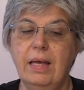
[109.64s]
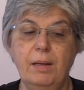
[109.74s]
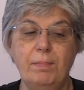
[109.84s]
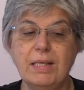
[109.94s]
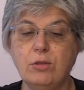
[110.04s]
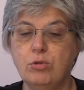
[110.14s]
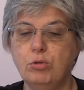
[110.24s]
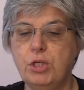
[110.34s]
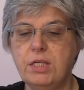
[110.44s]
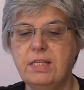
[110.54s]
Il passo
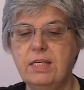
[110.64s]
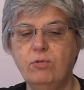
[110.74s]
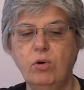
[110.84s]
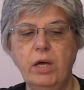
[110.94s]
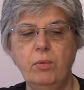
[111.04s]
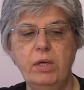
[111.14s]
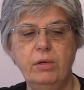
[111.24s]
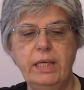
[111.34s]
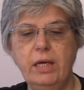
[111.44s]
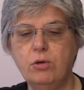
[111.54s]
successivo è quello
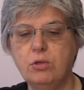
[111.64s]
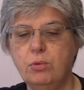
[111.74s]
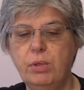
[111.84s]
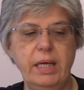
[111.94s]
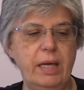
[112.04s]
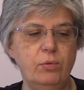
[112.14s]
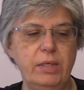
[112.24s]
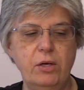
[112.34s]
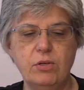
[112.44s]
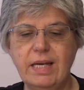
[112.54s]
di ricostruire
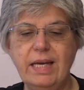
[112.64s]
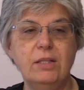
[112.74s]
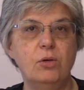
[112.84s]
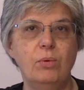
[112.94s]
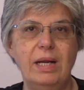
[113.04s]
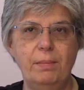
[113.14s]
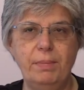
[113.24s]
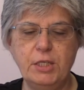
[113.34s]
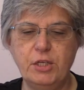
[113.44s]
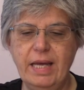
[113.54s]
un icosaedro uguale al
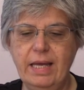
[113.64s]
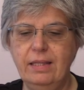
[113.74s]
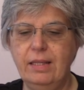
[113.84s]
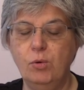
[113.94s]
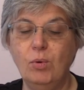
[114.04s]
precedente,